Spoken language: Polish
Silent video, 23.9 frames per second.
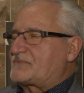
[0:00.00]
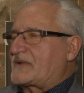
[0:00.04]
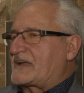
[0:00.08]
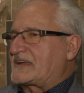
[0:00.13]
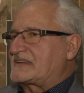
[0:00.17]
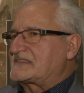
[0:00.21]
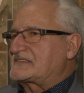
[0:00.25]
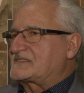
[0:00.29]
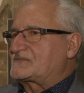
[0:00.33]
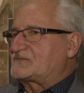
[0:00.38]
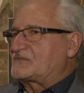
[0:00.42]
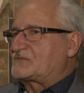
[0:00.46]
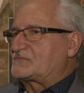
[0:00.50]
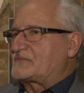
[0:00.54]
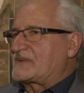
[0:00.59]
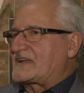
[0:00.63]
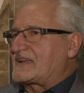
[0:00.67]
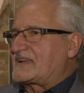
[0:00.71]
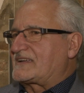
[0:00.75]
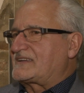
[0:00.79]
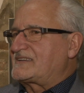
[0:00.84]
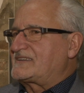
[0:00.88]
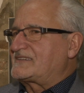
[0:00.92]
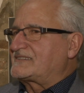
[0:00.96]
państwo
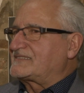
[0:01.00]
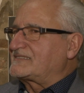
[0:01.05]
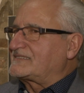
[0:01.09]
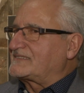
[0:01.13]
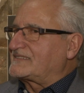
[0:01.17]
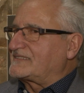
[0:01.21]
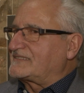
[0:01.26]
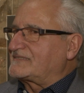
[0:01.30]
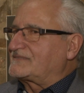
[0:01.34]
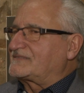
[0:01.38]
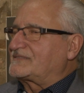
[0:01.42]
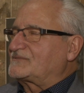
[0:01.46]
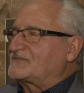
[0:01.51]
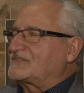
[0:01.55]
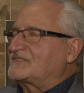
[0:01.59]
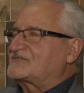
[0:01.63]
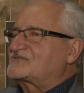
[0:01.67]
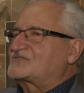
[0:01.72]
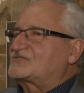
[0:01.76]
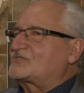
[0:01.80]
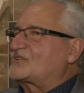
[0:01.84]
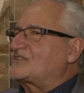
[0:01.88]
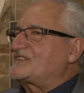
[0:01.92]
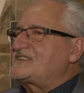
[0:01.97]
ma,
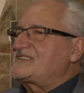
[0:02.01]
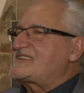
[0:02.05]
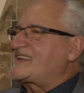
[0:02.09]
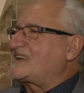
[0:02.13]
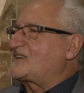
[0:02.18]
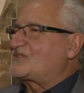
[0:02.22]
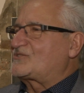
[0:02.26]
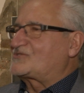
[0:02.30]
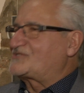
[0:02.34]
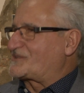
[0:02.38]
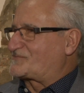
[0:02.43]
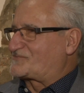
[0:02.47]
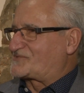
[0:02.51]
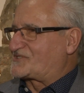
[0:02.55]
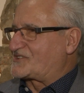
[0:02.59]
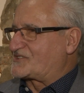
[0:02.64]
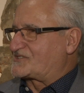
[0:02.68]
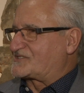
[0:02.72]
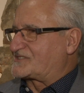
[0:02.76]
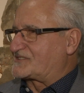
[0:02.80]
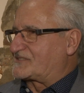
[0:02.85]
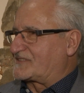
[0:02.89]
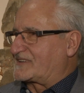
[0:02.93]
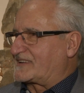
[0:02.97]
y, co innego się
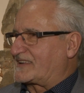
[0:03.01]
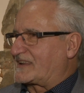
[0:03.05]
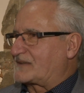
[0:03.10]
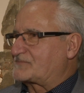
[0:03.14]
przeżywa.